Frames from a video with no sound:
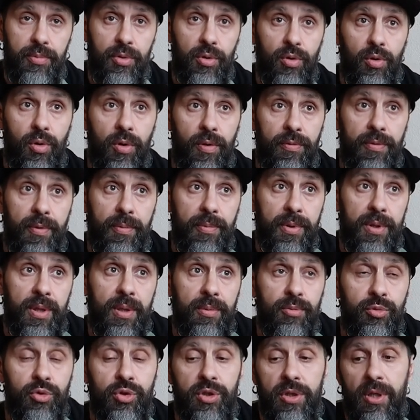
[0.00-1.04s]
пьет кофе,
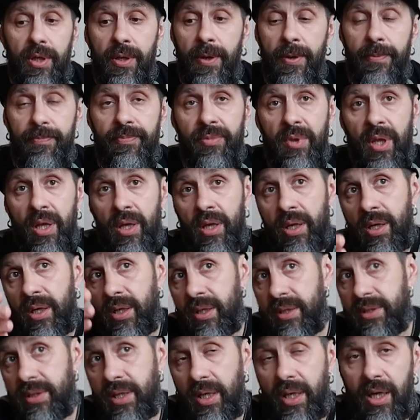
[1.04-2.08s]
потому что
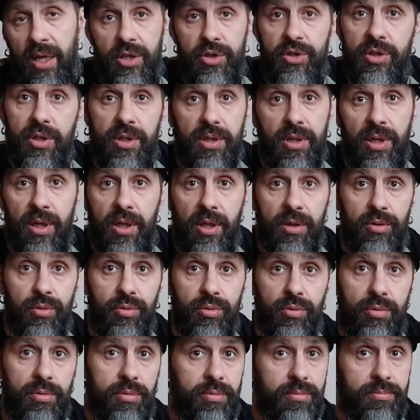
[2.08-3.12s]
а, стаканчик на
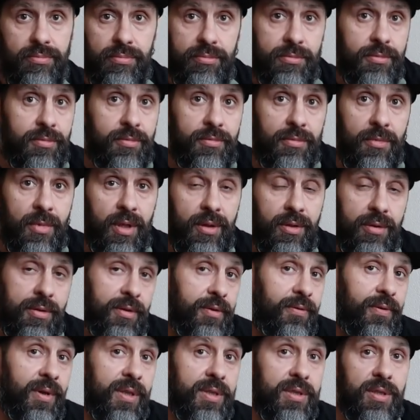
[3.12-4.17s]
ходу
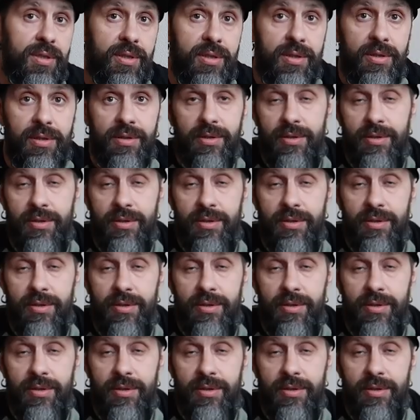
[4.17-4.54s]
20-30